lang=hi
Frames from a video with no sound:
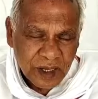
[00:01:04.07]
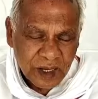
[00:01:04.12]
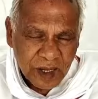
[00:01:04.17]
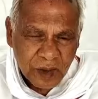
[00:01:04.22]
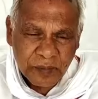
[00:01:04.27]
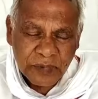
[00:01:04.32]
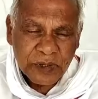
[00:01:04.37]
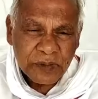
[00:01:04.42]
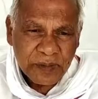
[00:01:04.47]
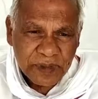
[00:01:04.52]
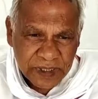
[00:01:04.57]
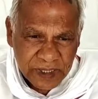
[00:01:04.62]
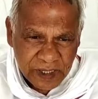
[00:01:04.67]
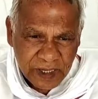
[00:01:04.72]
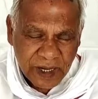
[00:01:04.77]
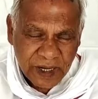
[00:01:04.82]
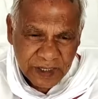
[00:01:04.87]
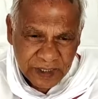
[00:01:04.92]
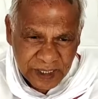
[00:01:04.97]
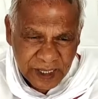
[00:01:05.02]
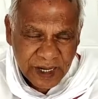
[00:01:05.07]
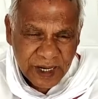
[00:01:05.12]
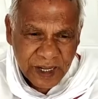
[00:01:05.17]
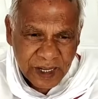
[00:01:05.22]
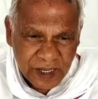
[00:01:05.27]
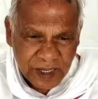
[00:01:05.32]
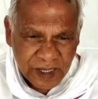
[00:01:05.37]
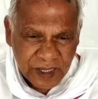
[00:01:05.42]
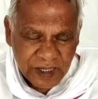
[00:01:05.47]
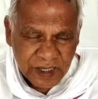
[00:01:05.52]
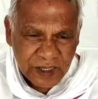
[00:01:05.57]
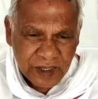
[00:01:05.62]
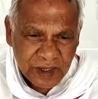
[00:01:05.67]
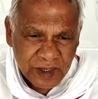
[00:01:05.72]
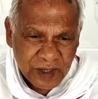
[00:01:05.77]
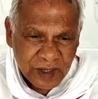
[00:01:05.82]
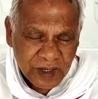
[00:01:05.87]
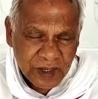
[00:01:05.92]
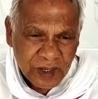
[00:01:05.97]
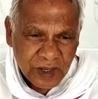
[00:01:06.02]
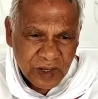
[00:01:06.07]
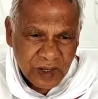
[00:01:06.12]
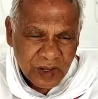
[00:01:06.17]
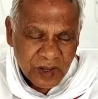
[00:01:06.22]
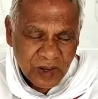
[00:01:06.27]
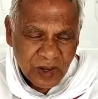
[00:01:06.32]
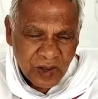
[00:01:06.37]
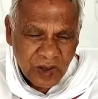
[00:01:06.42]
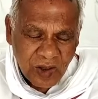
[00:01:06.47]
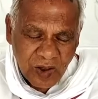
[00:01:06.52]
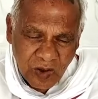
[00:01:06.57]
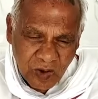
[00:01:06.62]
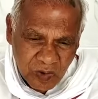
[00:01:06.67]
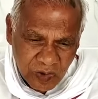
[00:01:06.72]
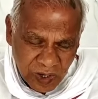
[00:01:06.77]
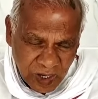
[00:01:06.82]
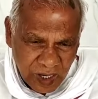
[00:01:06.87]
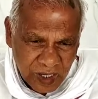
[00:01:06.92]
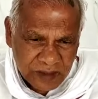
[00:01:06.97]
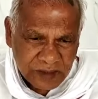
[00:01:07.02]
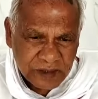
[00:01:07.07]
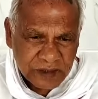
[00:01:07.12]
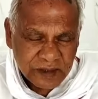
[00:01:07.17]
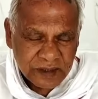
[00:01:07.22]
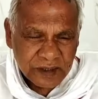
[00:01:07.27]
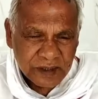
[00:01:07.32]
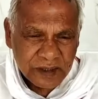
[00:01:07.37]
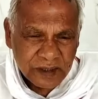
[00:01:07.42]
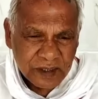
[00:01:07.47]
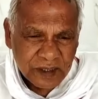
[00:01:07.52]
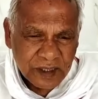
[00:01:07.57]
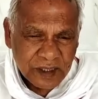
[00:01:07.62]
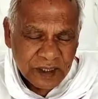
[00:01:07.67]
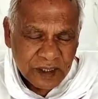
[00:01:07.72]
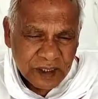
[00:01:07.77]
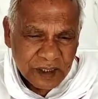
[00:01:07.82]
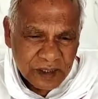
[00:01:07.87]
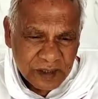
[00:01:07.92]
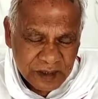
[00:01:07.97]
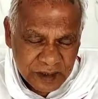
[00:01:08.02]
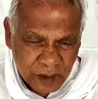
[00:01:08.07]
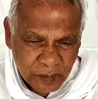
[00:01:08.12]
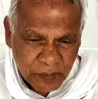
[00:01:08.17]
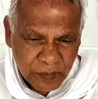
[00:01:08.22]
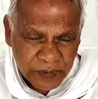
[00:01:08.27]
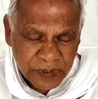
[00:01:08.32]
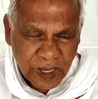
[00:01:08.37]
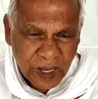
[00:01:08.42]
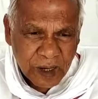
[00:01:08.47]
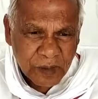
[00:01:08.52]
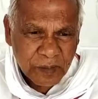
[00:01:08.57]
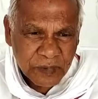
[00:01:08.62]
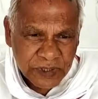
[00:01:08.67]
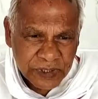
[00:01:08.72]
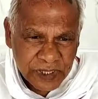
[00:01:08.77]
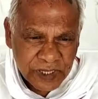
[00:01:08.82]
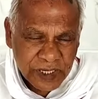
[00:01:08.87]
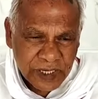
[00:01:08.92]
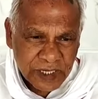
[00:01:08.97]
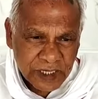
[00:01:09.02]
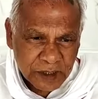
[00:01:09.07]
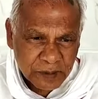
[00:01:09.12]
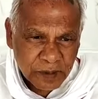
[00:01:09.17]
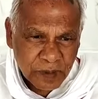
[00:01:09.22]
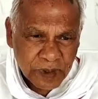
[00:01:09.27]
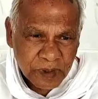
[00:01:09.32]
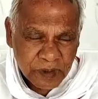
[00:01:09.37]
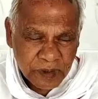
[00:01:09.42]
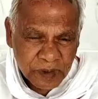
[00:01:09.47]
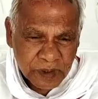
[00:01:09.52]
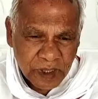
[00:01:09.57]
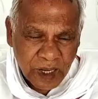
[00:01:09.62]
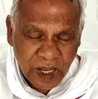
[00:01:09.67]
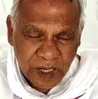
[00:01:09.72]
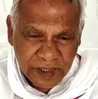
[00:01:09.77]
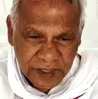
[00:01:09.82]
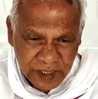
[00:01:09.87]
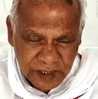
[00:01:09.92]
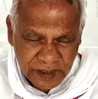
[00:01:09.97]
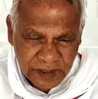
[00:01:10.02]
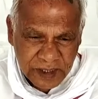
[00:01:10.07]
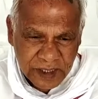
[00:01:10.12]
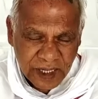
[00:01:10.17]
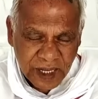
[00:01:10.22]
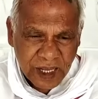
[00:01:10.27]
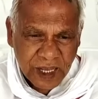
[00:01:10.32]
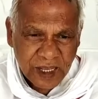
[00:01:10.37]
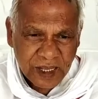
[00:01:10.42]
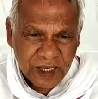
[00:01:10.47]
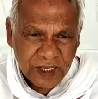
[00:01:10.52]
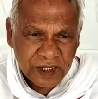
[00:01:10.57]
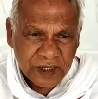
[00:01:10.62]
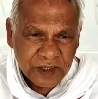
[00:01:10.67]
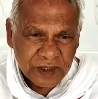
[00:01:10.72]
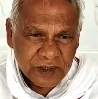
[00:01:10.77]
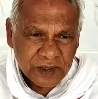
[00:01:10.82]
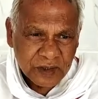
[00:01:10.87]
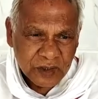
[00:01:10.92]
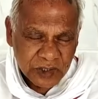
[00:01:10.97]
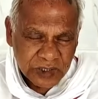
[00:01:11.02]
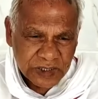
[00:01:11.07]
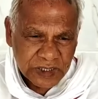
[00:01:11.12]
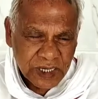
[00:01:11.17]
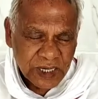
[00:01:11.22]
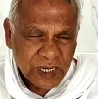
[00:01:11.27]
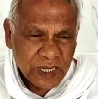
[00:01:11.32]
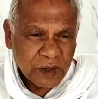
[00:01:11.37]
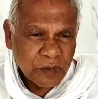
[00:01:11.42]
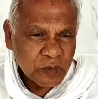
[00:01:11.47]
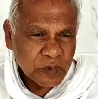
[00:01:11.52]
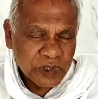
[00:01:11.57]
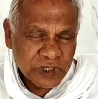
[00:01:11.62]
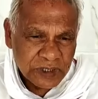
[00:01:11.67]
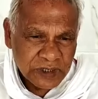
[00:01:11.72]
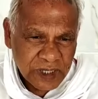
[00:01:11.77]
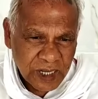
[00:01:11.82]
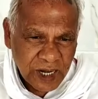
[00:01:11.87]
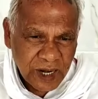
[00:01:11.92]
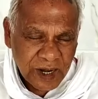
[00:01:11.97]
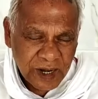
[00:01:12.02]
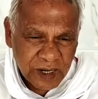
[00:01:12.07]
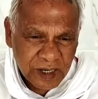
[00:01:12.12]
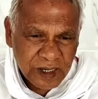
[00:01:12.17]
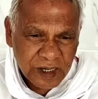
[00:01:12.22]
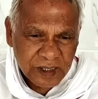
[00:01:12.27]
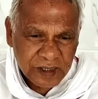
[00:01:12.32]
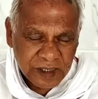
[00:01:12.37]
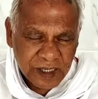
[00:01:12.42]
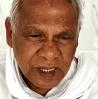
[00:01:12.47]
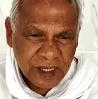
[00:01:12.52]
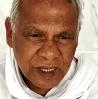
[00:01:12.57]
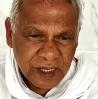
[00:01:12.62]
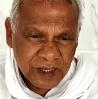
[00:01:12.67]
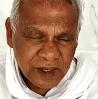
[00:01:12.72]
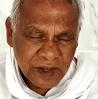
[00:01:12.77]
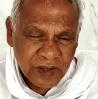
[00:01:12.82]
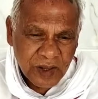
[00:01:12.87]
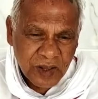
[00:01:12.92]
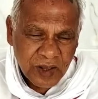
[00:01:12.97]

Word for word: हम निवेदन करते रहे हैं और आज जब प्रधानमंत्री ने इस पर आदेश दिया है तो इसके लिए हम उनकी सराहना करते हैं